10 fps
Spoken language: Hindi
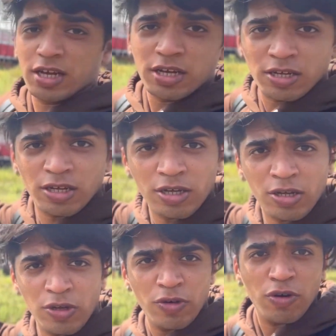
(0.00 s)
था
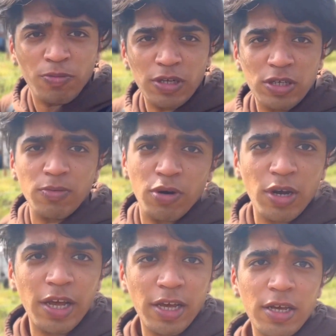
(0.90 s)
तो पीछे
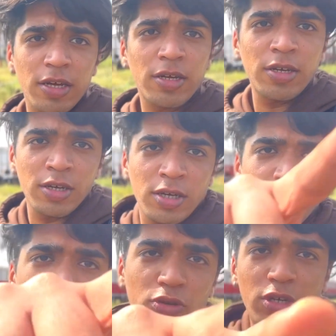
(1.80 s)
मॉल है एक
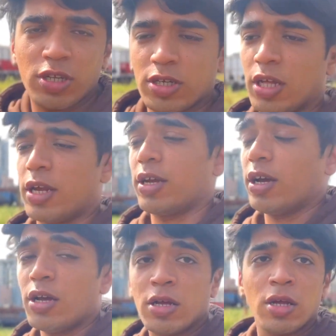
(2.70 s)
जो ये दिखता
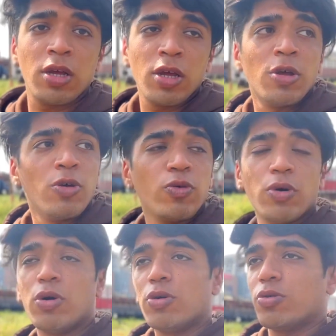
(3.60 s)
रहेगा वो
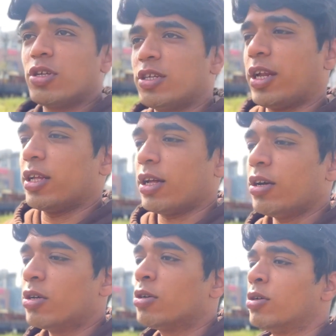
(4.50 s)
उधर जाना
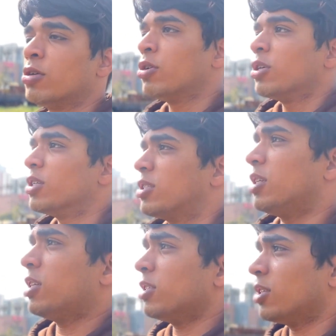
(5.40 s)
था
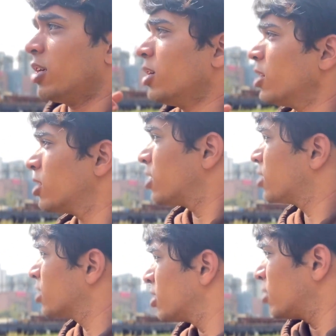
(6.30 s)
स्टेशन से
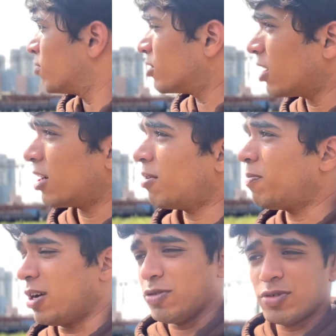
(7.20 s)
मुझे लगा
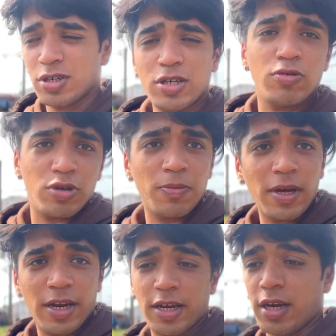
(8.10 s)
पाँच मिनट की दूरी पे
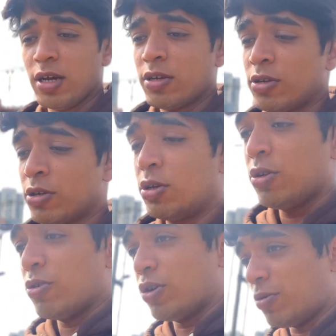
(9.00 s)
रहेगा
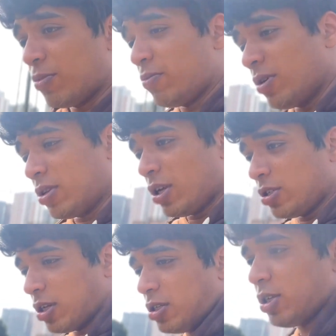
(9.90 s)
और अभी मैं इतना
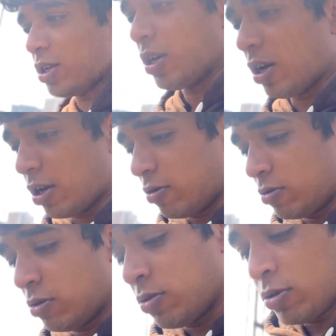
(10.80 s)
चल चल के आया हूँ
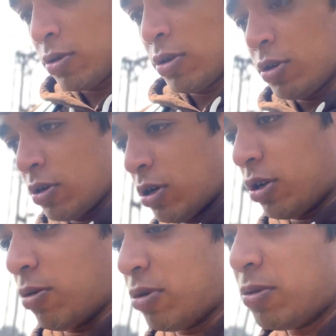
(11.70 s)
एंड
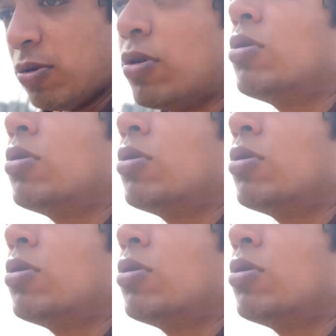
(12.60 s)
अभी भी वो